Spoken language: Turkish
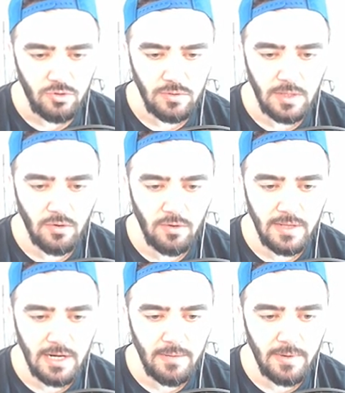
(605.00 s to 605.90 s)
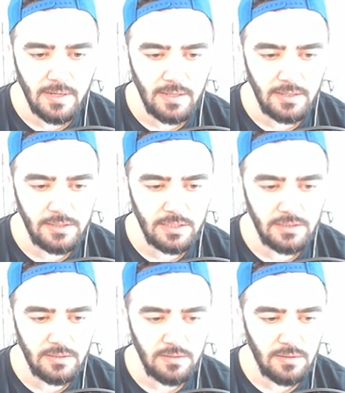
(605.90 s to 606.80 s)
Şunları gönderelim
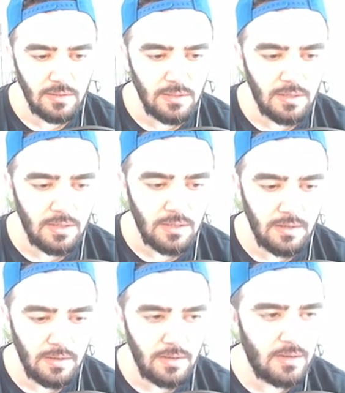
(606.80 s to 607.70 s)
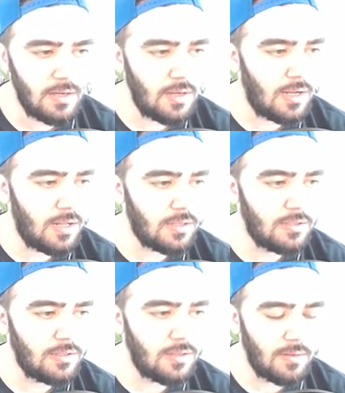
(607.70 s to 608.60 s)
arkadaşlar. Ee,
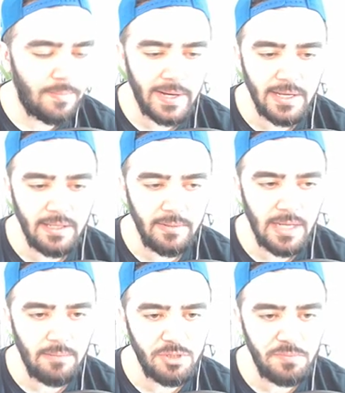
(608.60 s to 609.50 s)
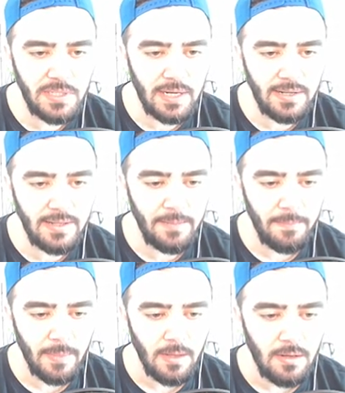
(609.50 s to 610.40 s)
altın paketi gelmiş bir tane de.
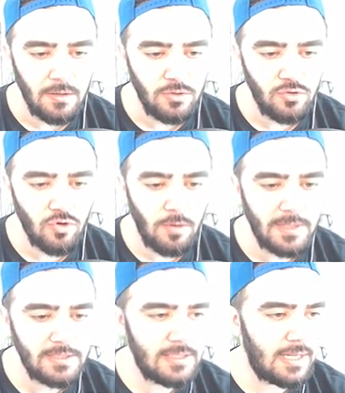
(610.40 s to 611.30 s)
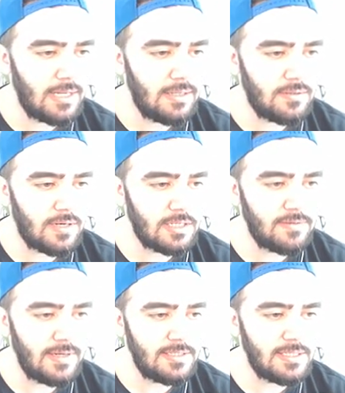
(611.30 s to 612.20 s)
Şu Gomez'i de
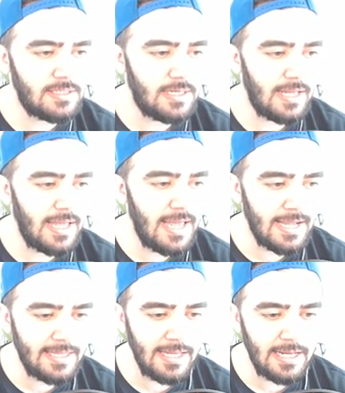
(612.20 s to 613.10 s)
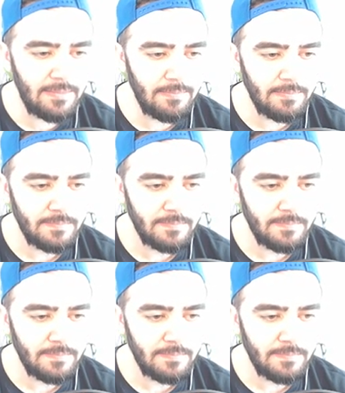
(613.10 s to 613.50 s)
transfer listesine ekleyelim.